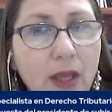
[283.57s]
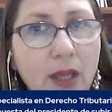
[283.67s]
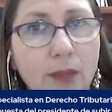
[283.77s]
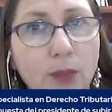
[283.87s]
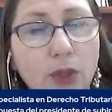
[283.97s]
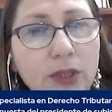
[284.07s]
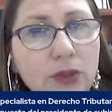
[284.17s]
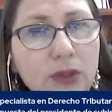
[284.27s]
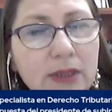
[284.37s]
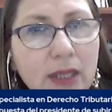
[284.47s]
y eh, por eso
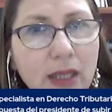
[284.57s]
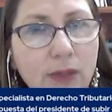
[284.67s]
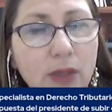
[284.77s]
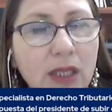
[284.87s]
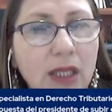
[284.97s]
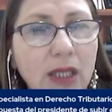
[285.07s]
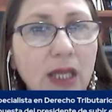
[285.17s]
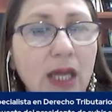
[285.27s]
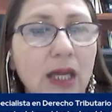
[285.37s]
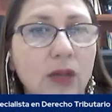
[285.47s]
es que viene
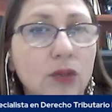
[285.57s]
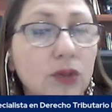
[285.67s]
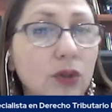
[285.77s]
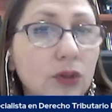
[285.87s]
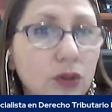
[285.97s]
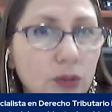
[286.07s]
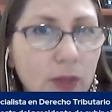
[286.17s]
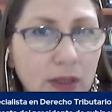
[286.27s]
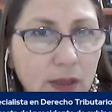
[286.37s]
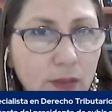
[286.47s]
a la luz otros
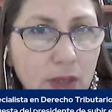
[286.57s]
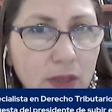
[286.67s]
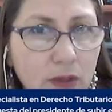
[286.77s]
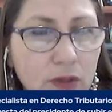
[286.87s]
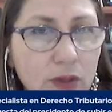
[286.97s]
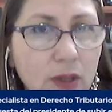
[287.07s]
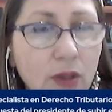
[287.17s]
planteamientos.